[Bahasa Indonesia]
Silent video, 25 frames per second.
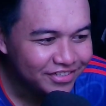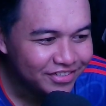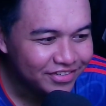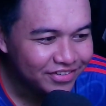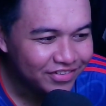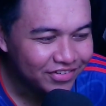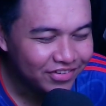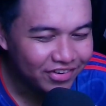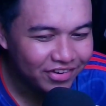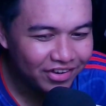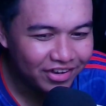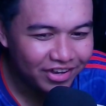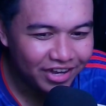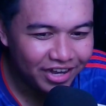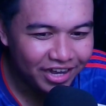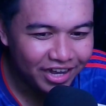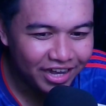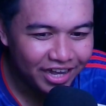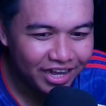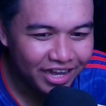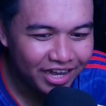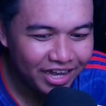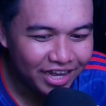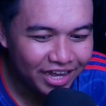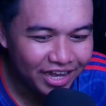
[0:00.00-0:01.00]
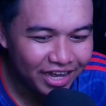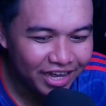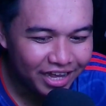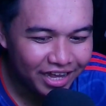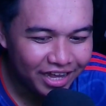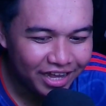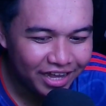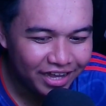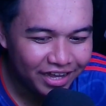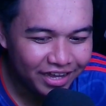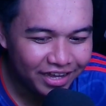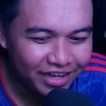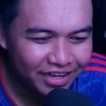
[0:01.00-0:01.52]
Ah,
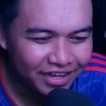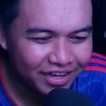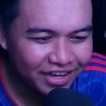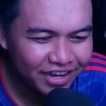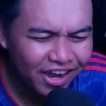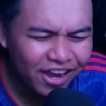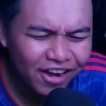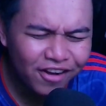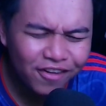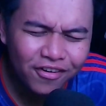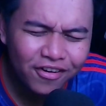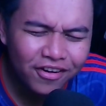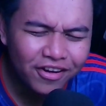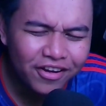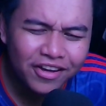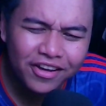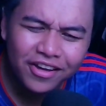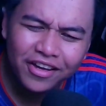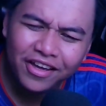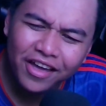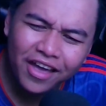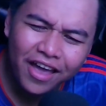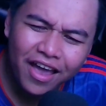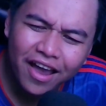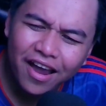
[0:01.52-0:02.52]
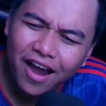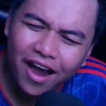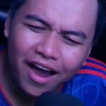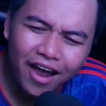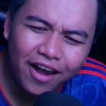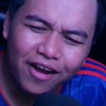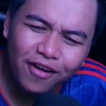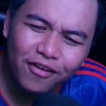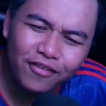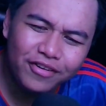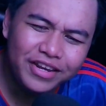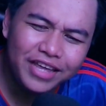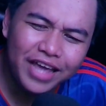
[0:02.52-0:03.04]
kalau uh,
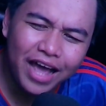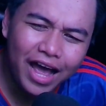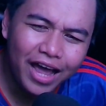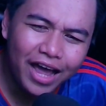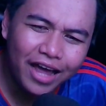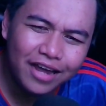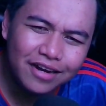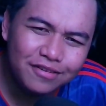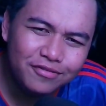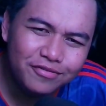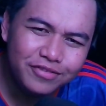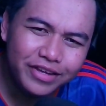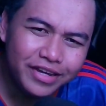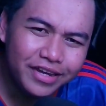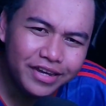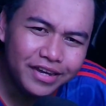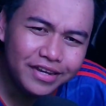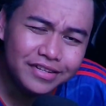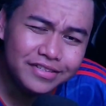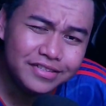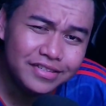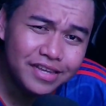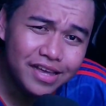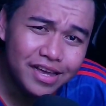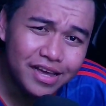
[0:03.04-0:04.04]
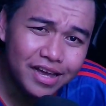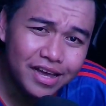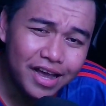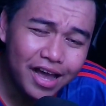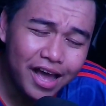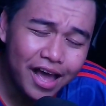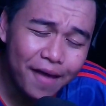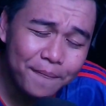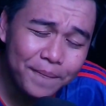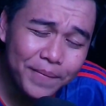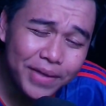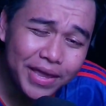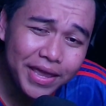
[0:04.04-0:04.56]
kalau diadu ya guys ya,
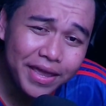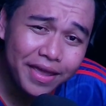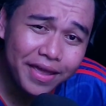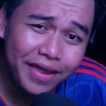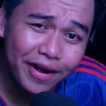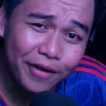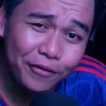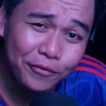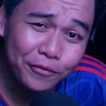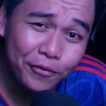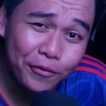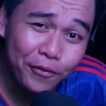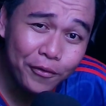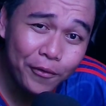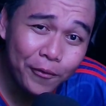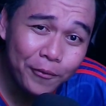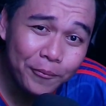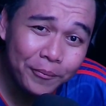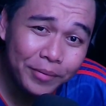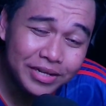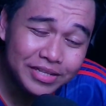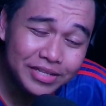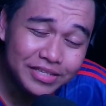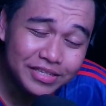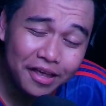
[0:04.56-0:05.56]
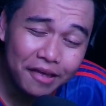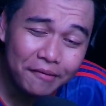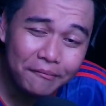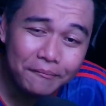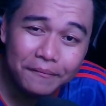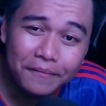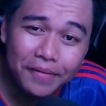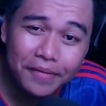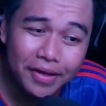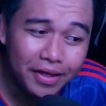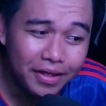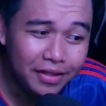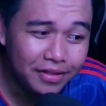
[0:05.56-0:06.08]
kamera woman
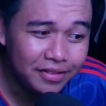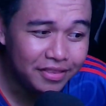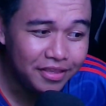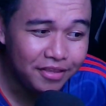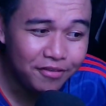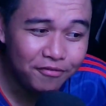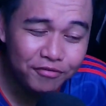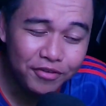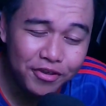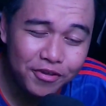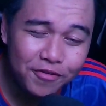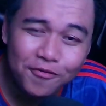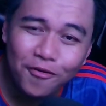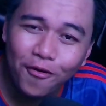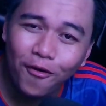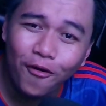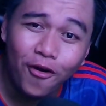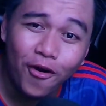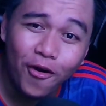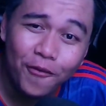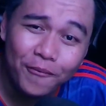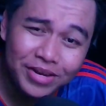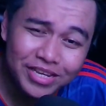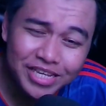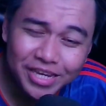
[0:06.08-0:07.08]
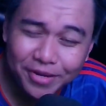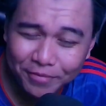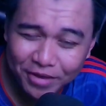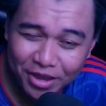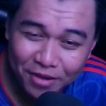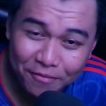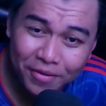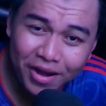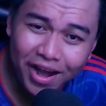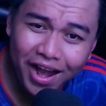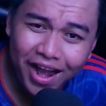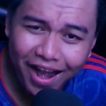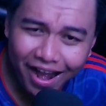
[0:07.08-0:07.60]
sama TV woman siapa
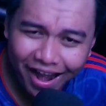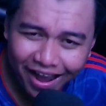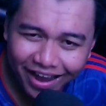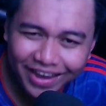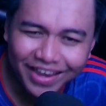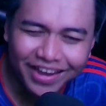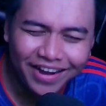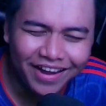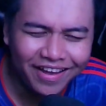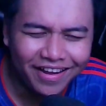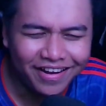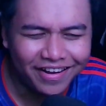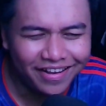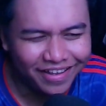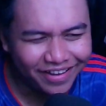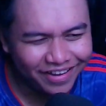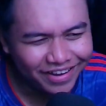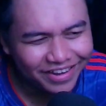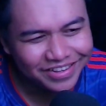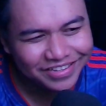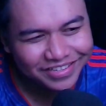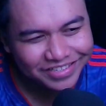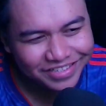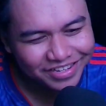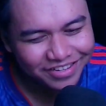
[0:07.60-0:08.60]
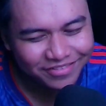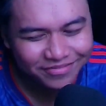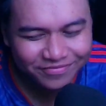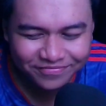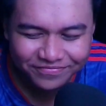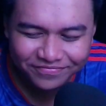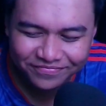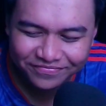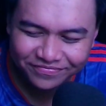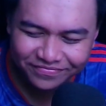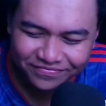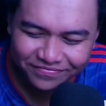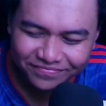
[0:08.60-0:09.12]
yang menang kira-kira ya guys ya? Hmm.